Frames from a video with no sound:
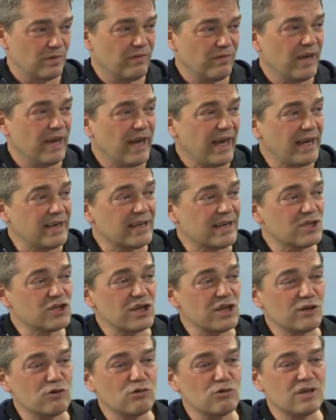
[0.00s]
Ve her
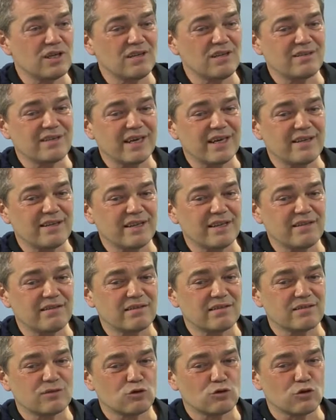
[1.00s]
geçen gün internet,
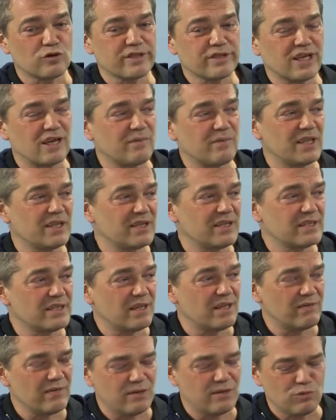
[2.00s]
sosyal
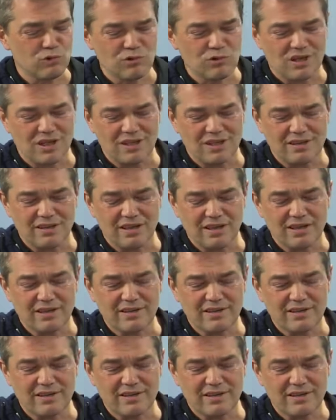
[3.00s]
medyasıyla ve bütün alanların